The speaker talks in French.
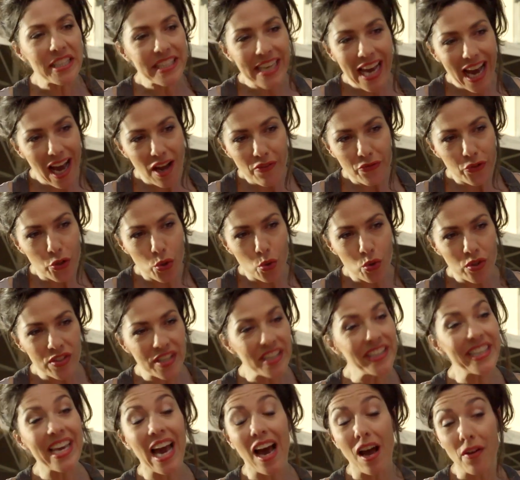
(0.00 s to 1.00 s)
pas une carafe d'eau.
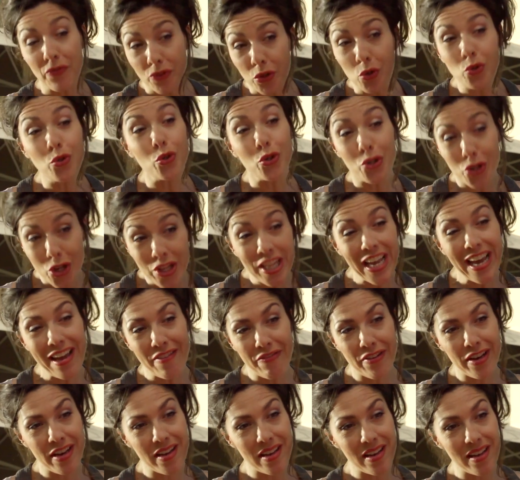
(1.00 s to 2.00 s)
C'est une carafe d'eau de
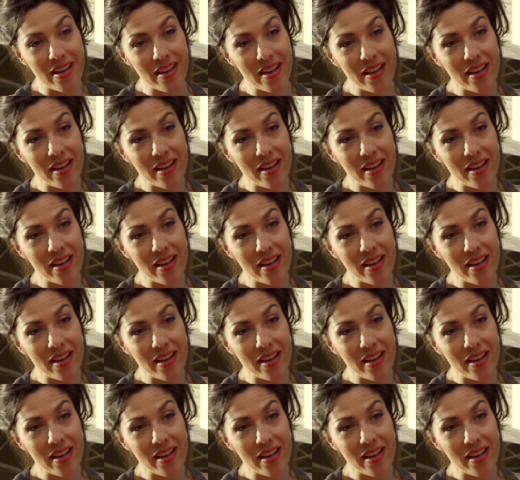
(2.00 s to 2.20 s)
Genève.